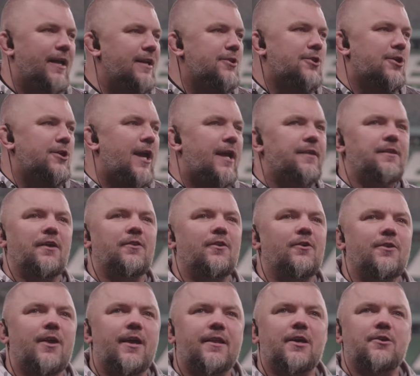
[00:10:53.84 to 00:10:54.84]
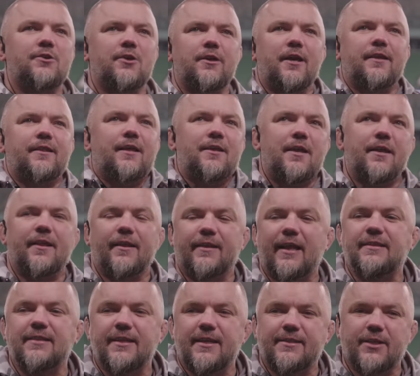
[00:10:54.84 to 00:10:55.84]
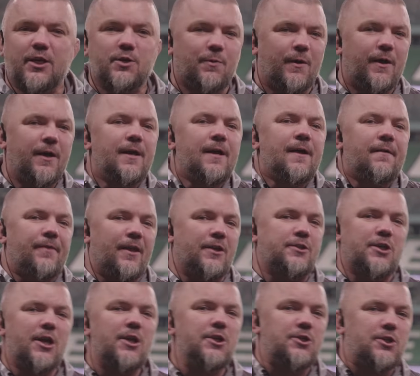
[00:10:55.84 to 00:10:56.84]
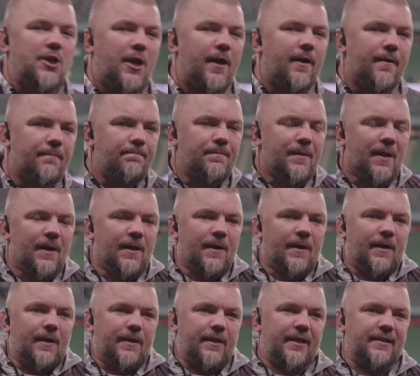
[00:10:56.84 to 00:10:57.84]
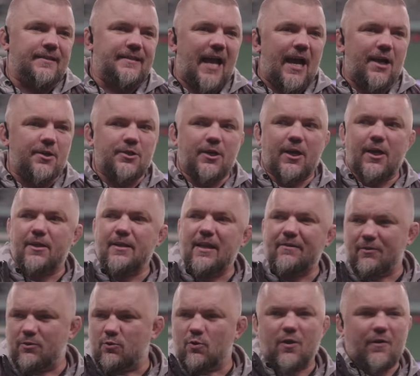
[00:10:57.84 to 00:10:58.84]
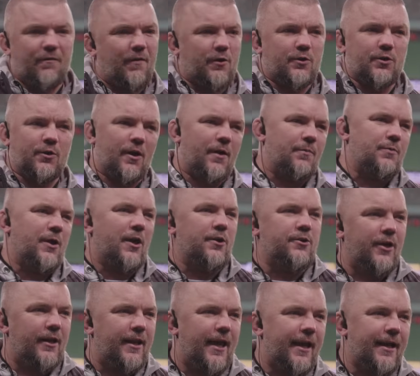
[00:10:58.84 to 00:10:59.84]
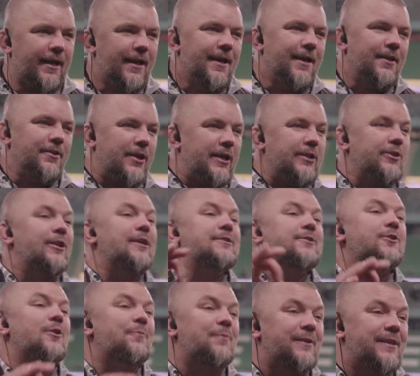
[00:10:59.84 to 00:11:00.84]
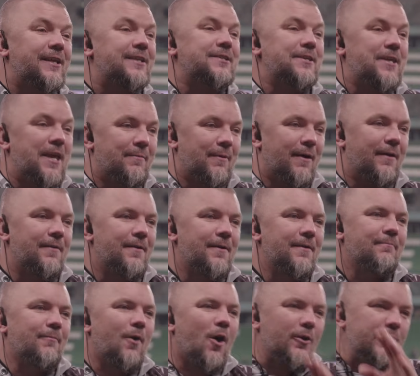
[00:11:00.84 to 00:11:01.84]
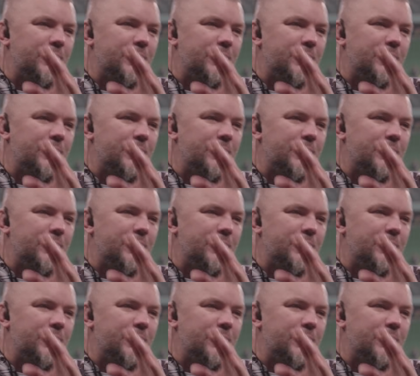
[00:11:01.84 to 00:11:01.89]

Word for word: ale się nie da, no nie da się, nie da, nie da, tacy jesteśmy. Na szczęście jest tak, że nawet tutaj wiesz, e, przyjeżdża Lech, nikt do nas o to pretensji nie ma, bo